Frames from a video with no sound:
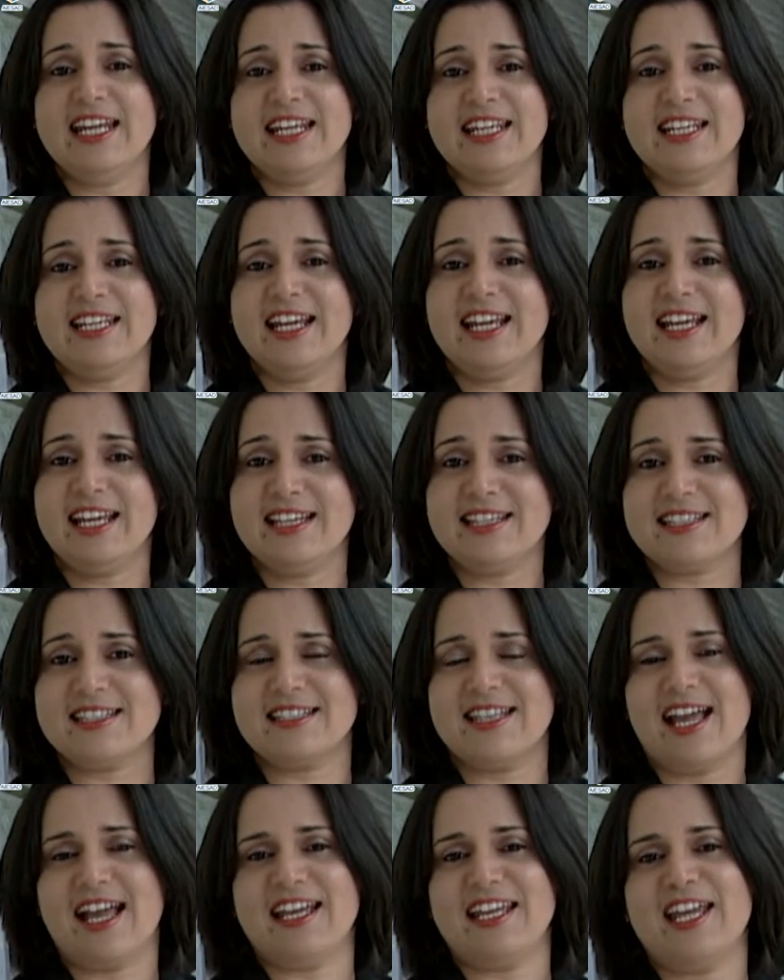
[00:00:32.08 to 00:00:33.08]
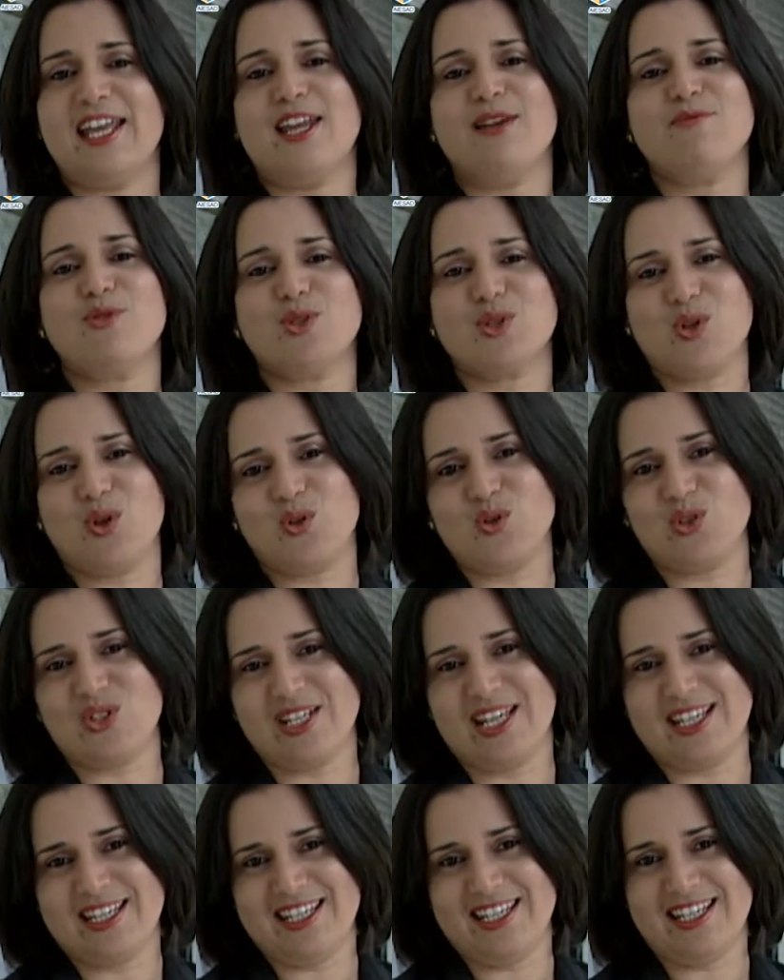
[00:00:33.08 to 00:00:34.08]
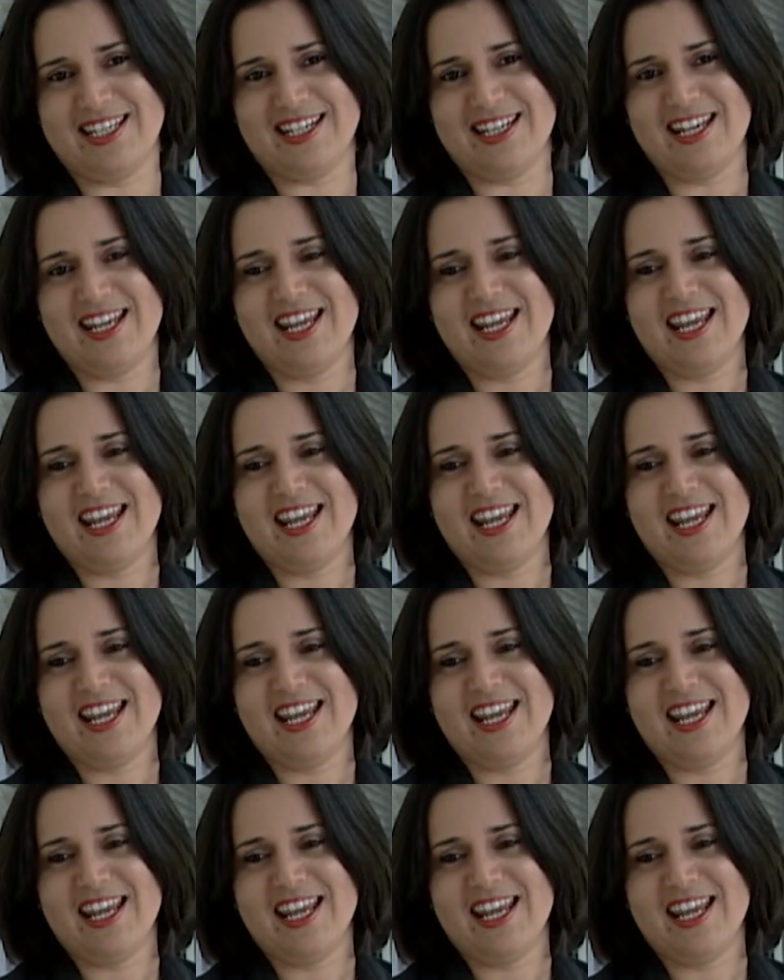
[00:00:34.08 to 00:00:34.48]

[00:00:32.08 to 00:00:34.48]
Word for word: y en esta queremos conseguir